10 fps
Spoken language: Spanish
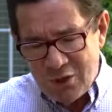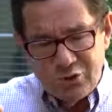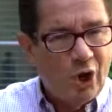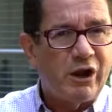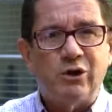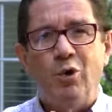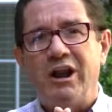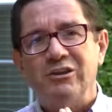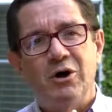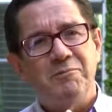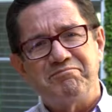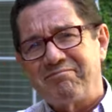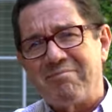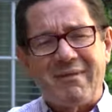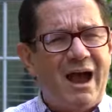Yo recuerdo
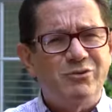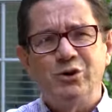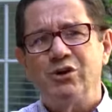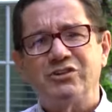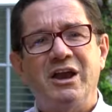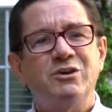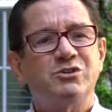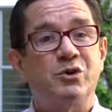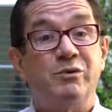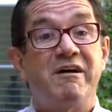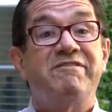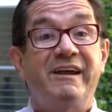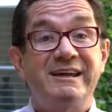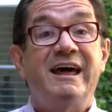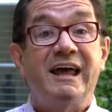hace unos años en una
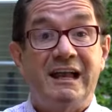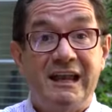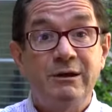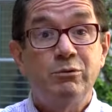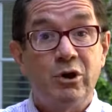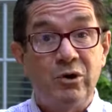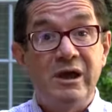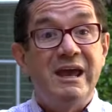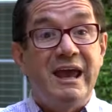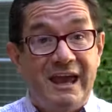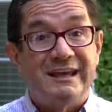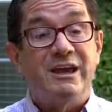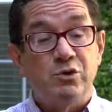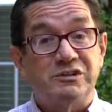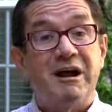feria del libro en
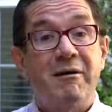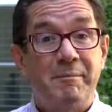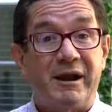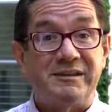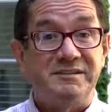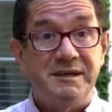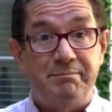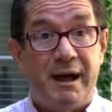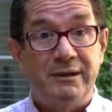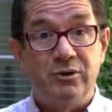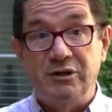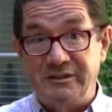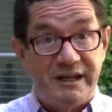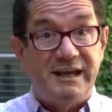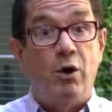que yo estaba participando y
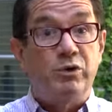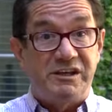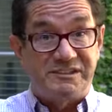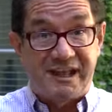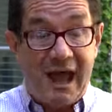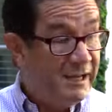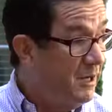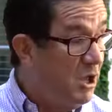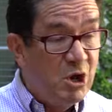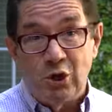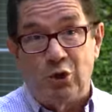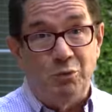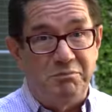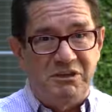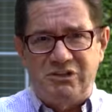tenía un stand
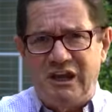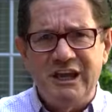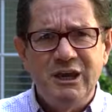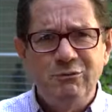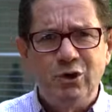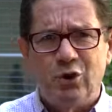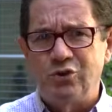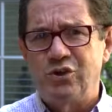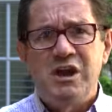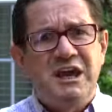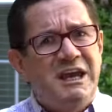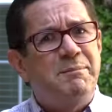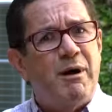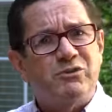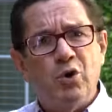con mis libros y
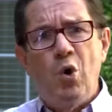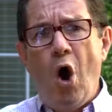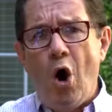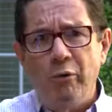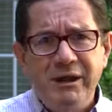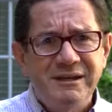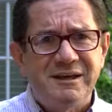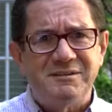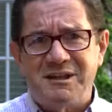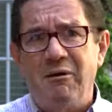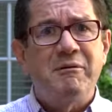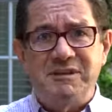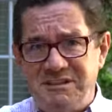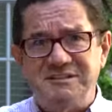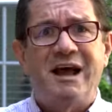pasó un joven que estaba
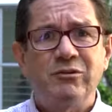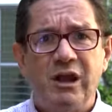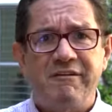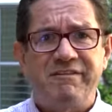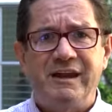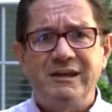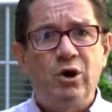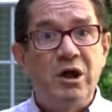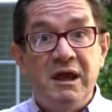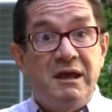visitando la feria